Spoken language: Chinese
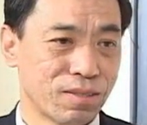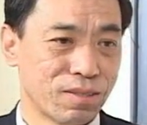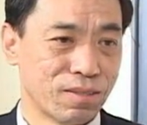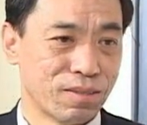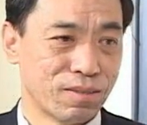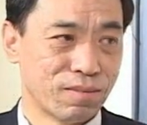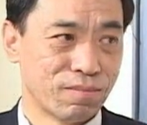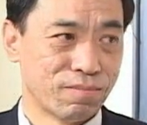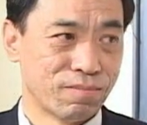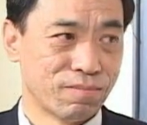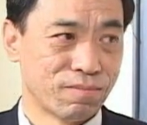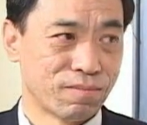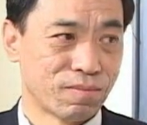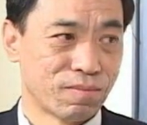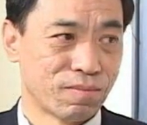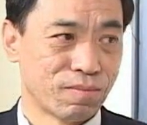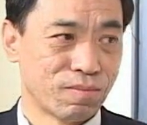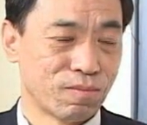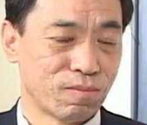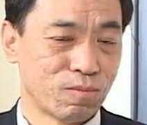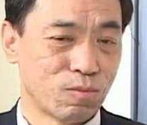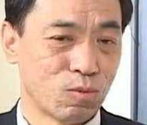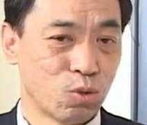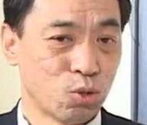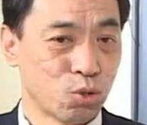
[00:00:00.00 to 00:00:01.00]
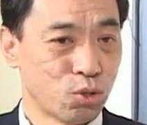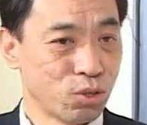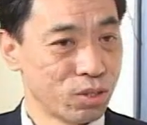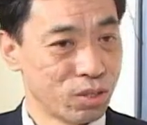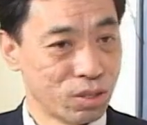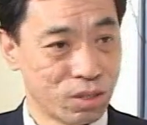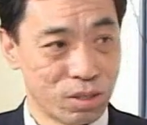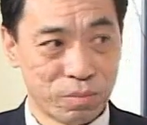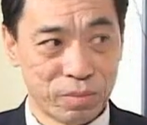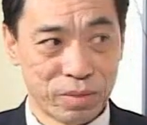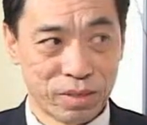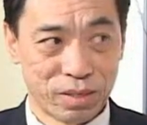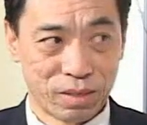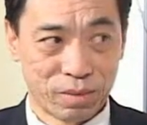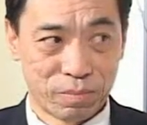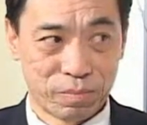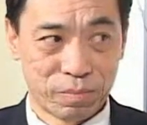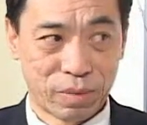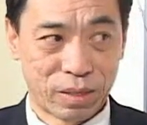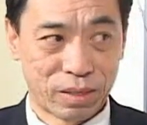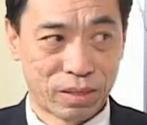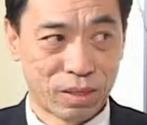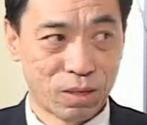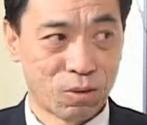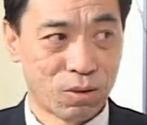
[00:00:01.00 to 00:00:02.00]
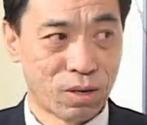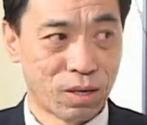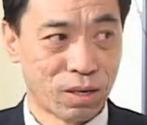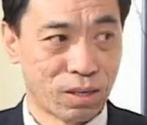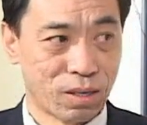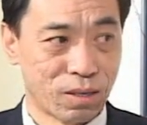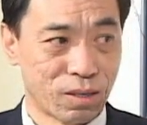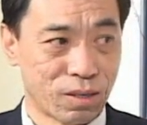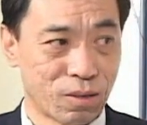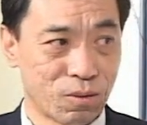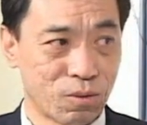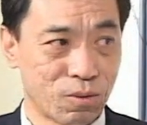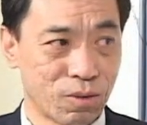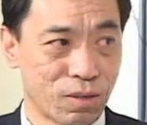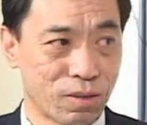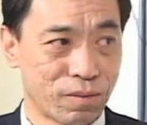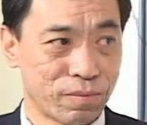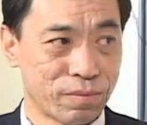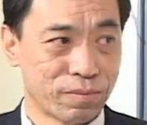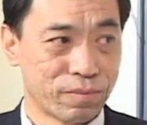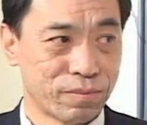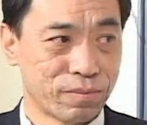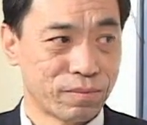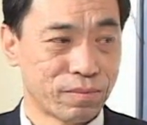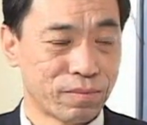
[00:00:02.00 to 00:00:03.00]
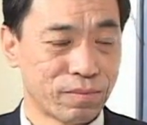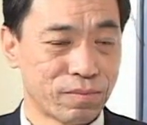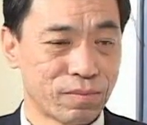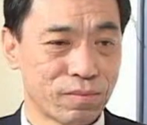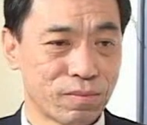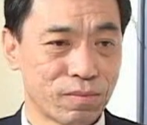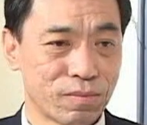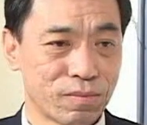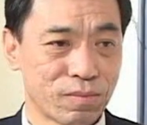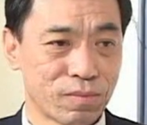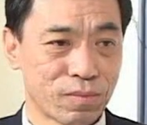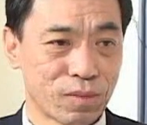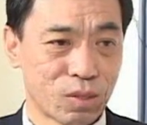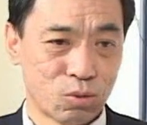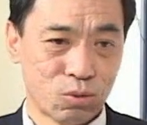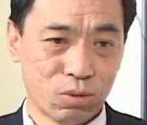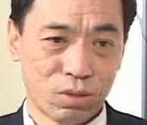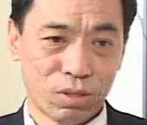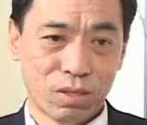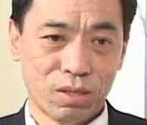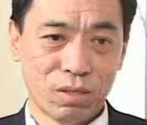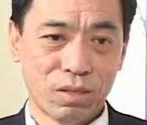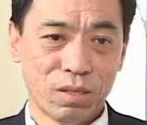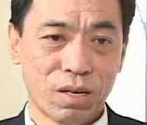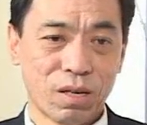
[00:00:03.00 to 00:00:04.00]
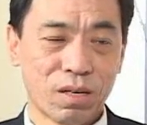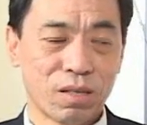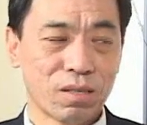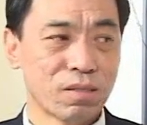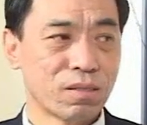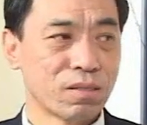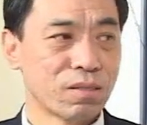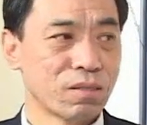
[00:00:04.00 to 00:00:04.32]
嗯。我说你能不能把电话给给我？嗯。她说可以啊。